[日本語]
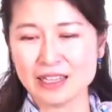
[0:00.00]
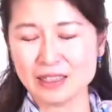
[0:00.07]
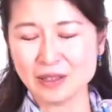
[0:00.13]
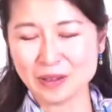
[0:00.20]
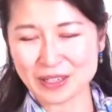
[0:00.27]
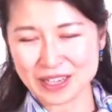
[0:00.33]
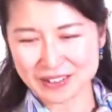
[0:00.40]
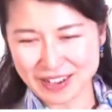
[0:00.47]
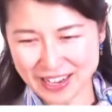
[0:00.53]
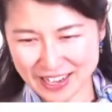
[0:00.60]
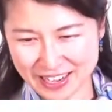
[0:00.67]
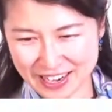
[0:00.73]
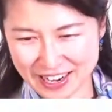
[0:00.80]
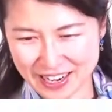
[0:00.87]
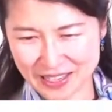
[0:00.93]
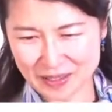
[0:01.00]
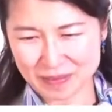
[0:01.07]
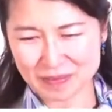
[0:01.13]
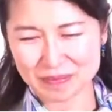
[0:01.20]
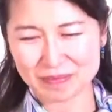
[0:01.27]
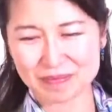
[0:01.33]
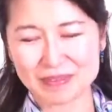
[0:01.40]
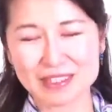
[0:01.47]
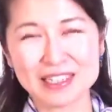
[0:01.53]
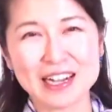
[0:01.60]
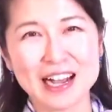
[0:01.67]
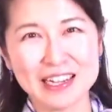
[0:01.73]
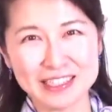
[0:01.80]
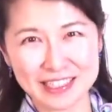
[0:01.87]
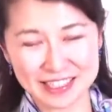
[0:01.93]
トネは偉い、
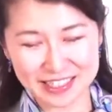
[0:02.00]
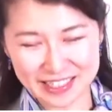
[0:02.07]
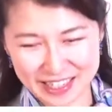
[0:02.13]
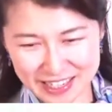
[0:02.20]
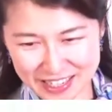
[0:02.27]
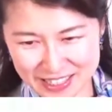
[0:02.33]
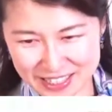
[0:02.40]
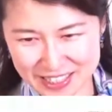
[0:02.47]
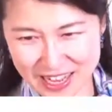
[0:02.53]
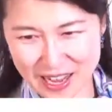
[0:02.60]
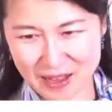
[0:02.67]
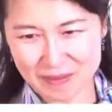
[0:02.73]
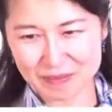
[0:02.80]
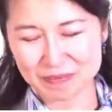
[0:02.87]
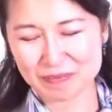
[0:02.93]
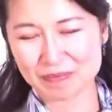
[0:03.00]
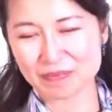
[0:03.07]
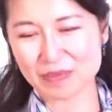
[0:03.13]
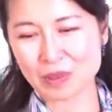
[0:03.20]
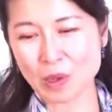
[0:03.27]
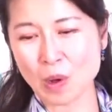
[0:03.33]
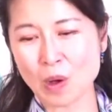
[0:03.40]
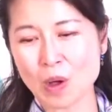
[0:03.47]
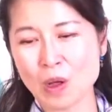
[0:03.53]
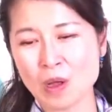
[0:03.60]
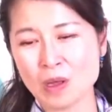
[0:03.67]
感心なやつだと